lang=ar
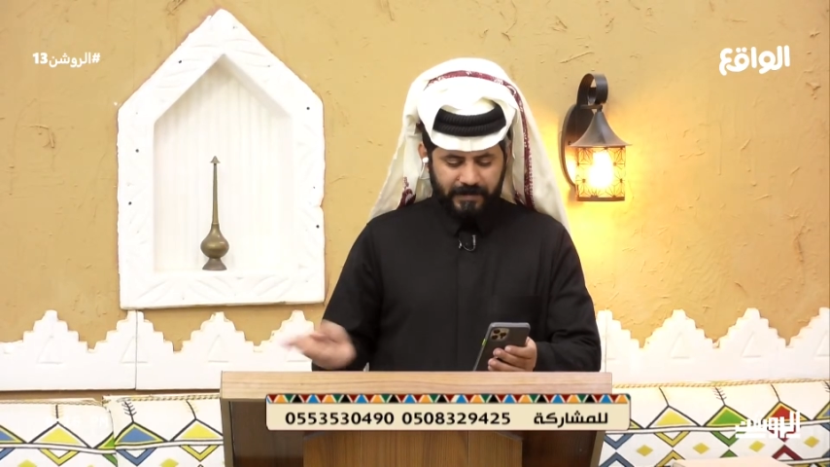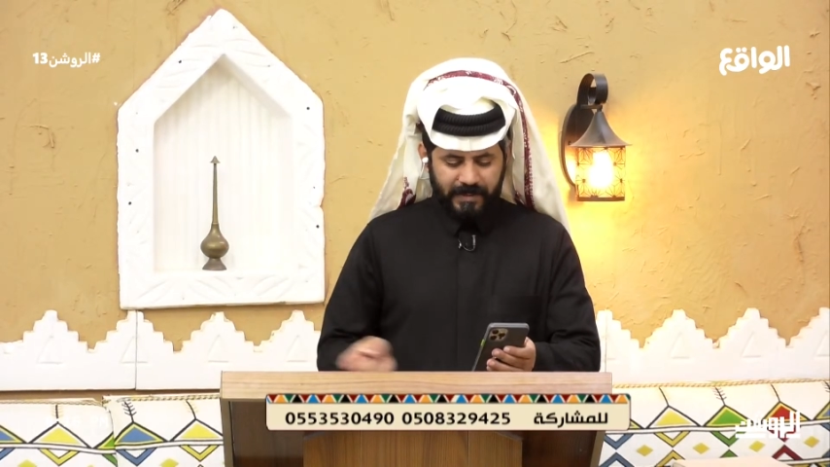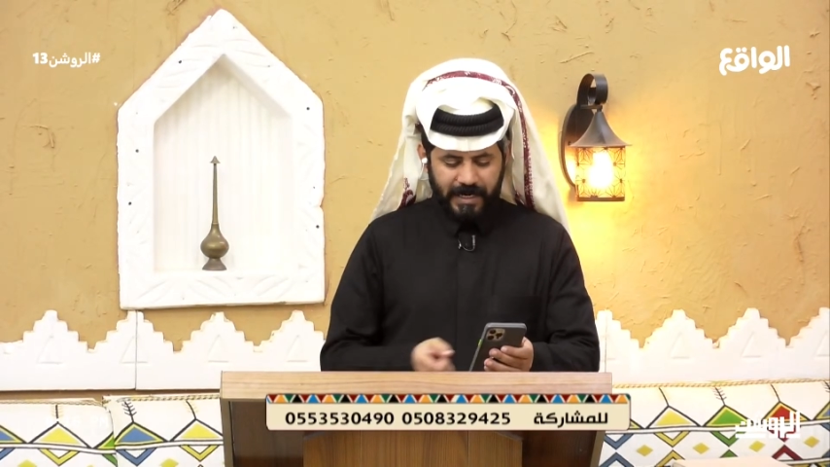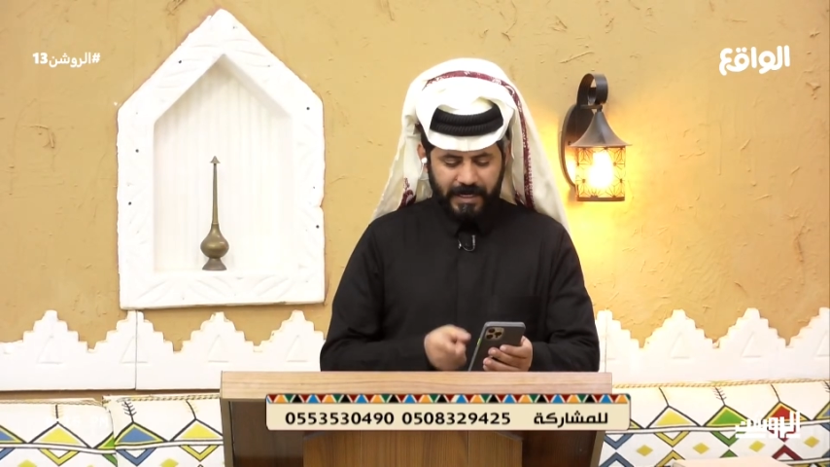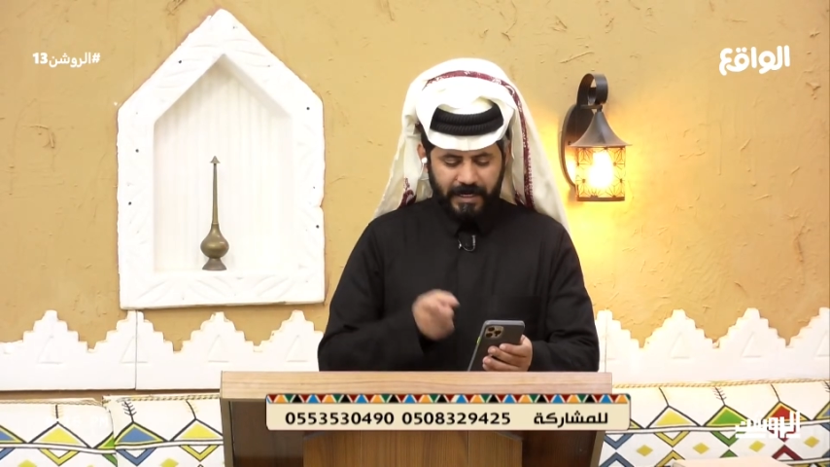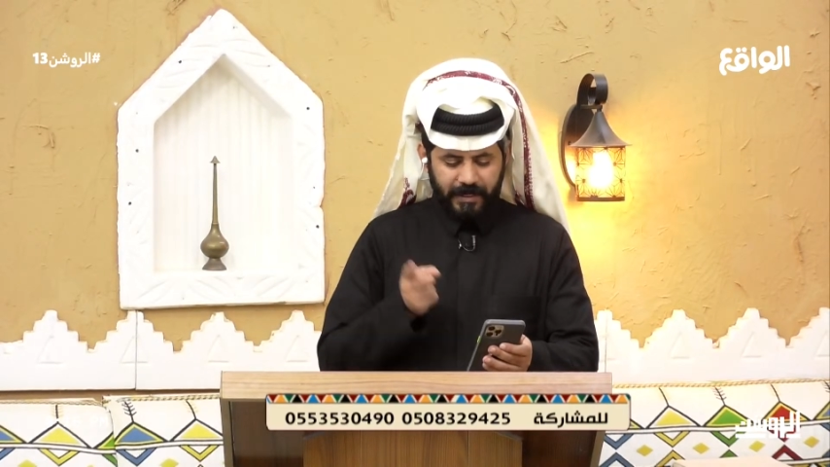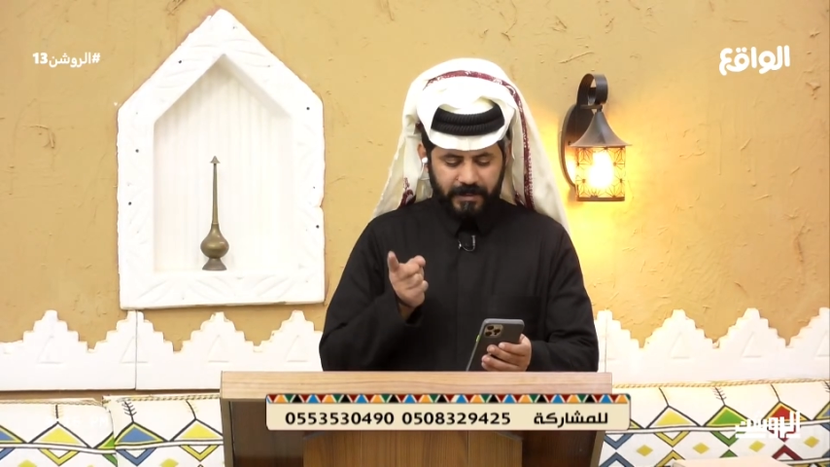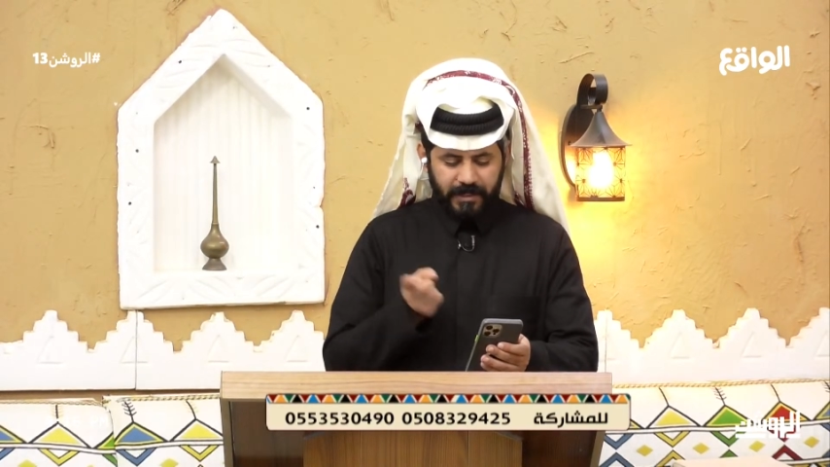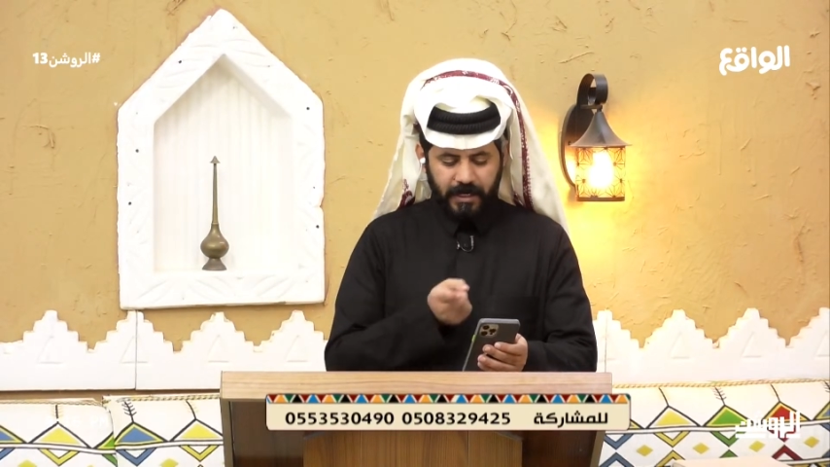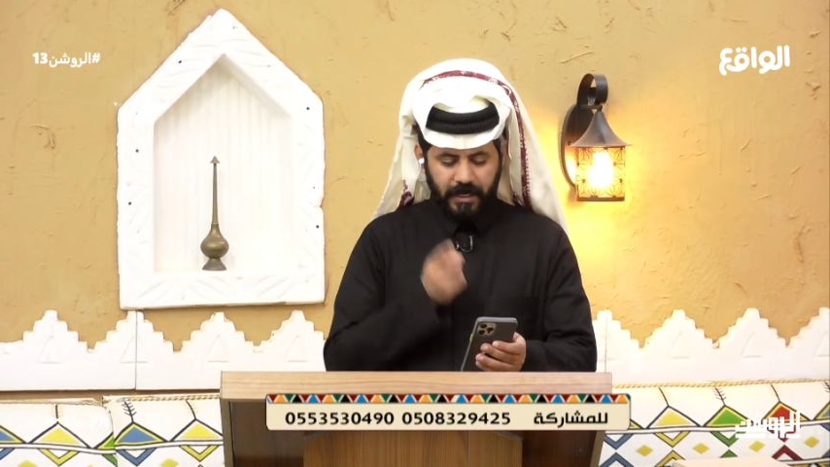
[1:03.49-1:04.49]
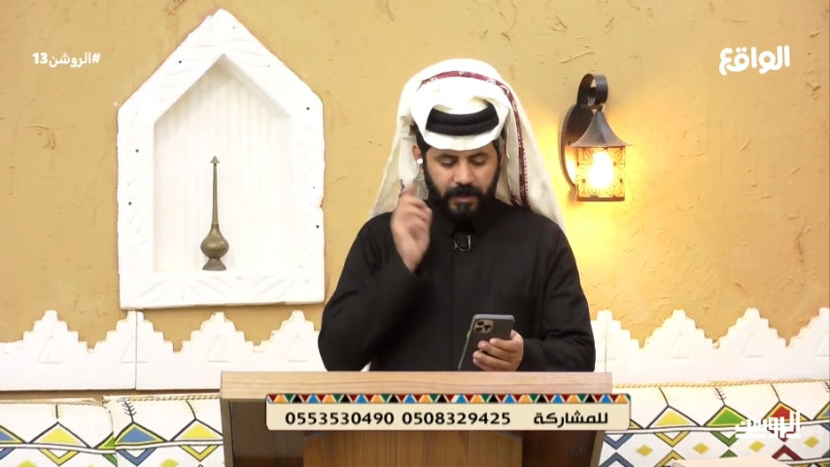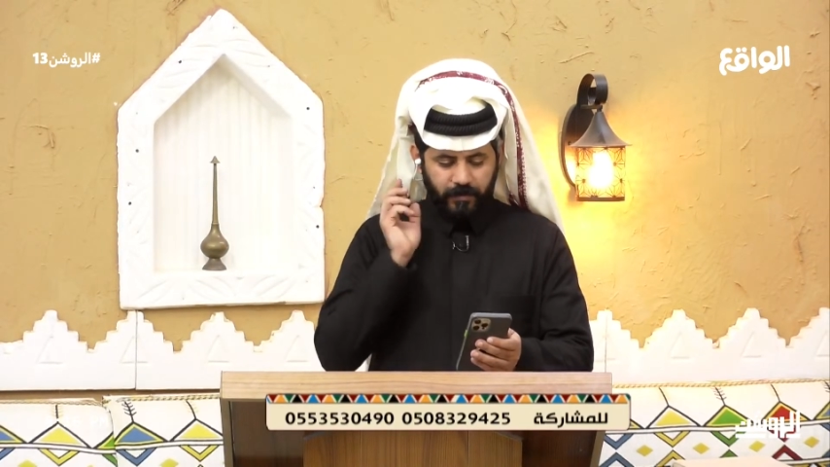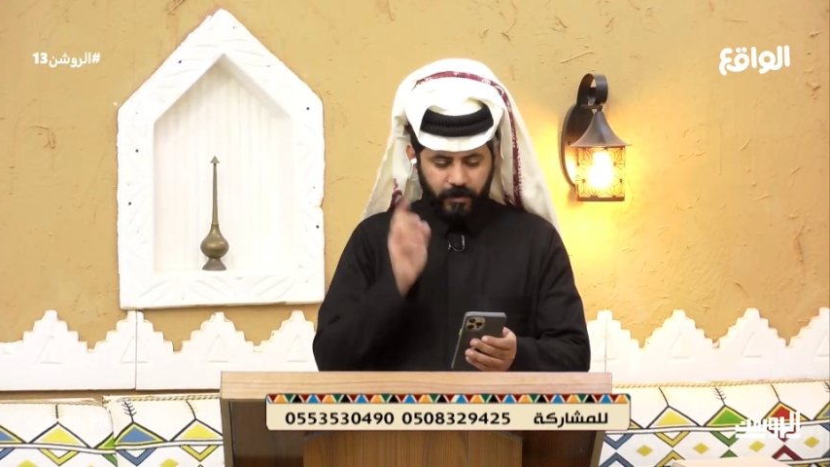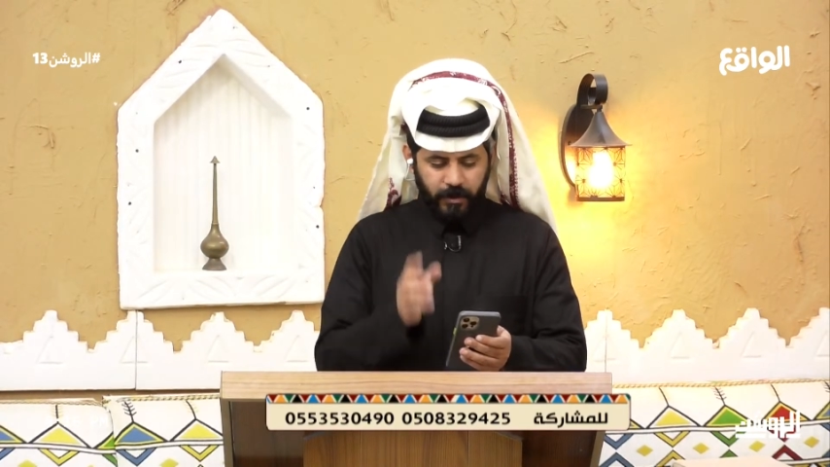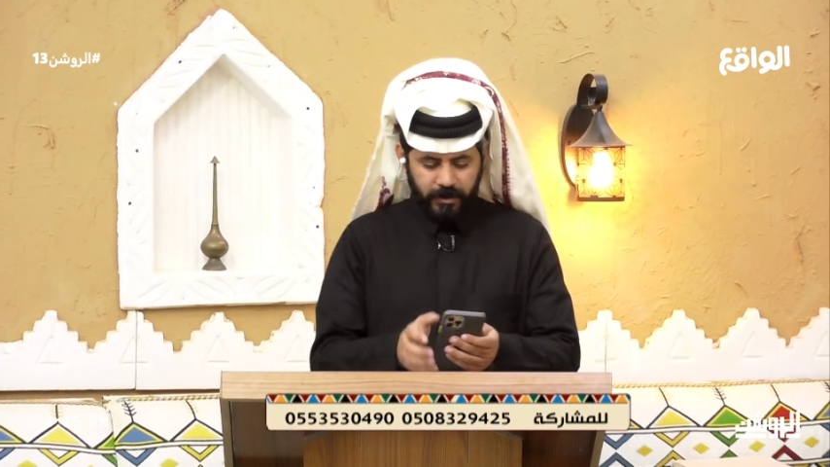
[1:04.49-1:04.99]
في الاخير ان شاء الله
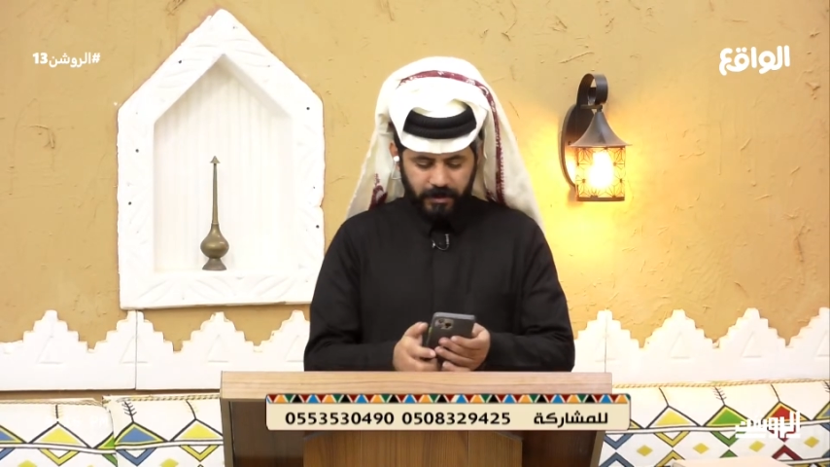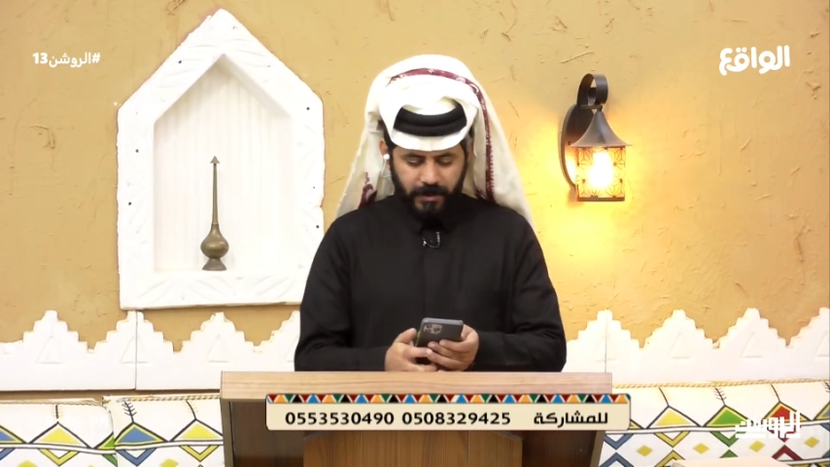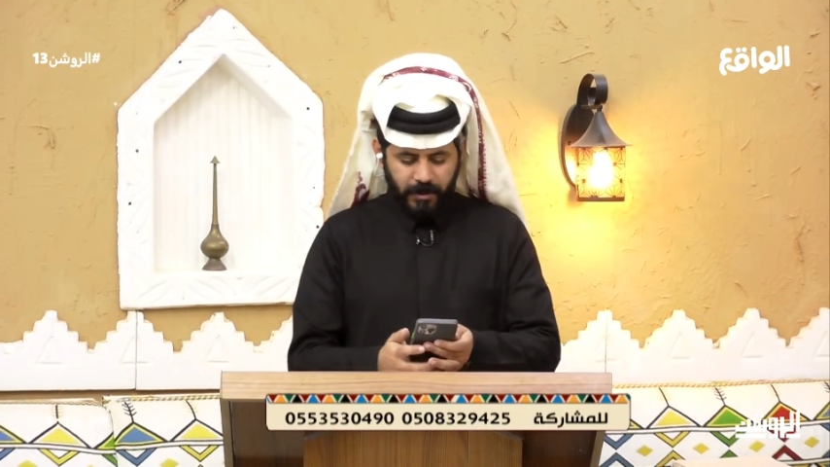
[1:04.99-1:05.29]
افوز